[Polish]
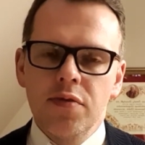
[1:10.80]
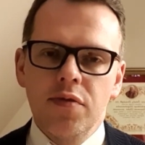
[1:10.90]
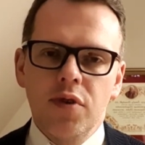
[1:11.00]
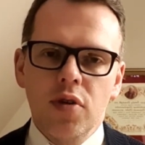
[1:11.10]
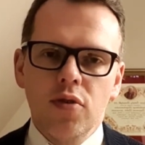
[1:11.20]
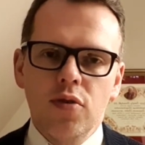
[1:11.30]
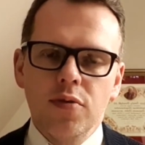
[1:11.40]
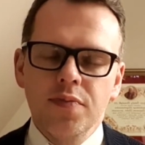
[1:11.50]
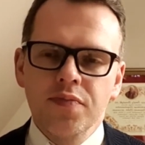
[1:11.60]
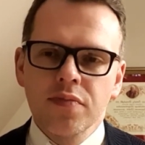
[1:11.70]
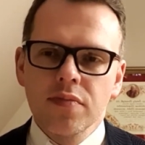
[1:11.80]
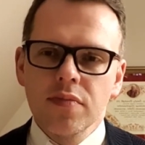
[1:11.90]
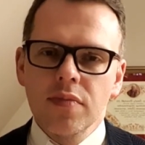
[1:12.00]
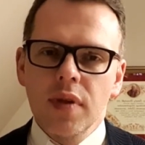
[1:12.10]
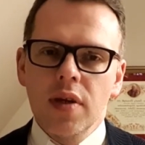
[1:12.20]
W roku
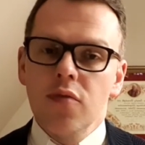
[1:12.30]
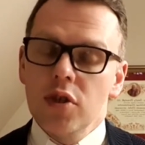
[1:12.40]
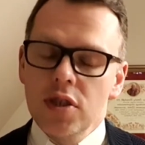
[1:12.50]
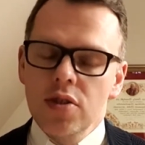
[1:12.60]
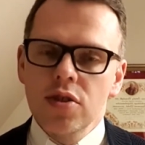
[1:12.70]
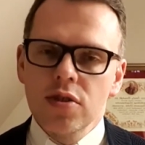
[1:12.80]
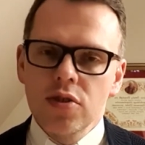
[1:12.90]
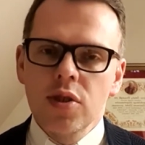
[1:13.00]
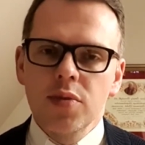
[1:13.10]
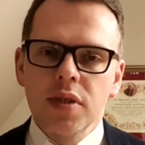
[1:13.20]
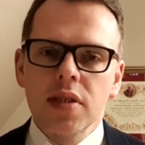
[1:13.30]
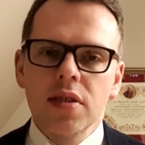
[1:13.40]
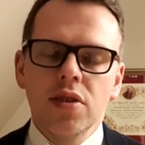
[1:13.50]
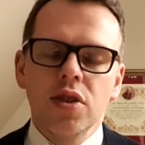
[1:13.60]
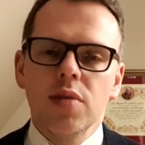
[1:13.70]
mm, właśnie
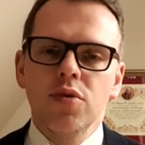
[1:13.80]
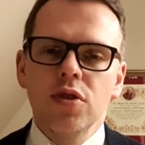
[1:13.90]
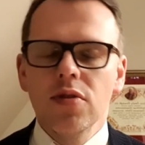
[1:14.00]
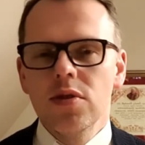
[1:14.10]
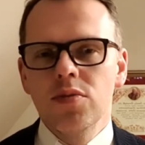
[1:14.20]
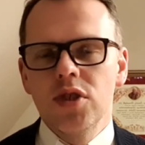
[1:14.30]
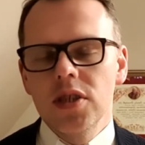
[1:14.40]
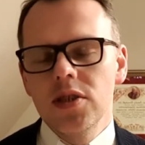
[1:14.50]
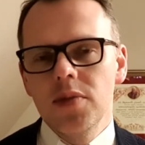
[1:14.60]
1873